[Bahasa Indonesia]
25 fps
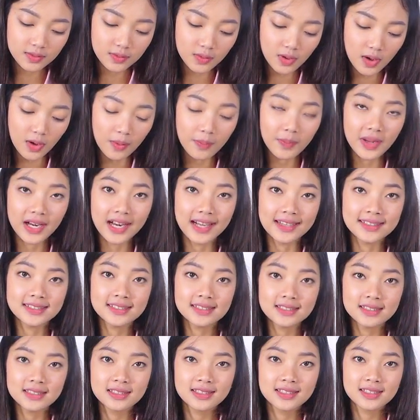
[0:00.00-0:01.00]
wow
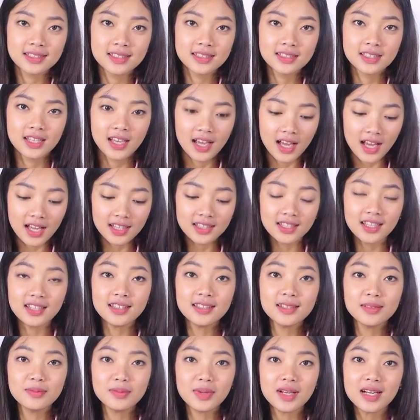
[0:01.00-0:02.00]
panas
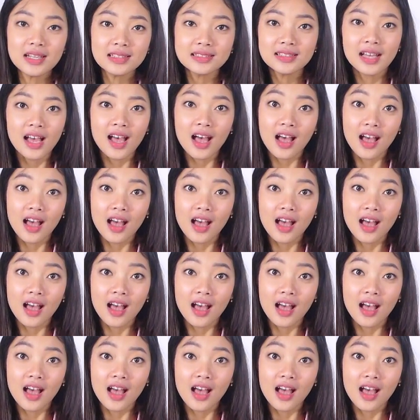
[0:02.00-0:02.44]
hati-hati panas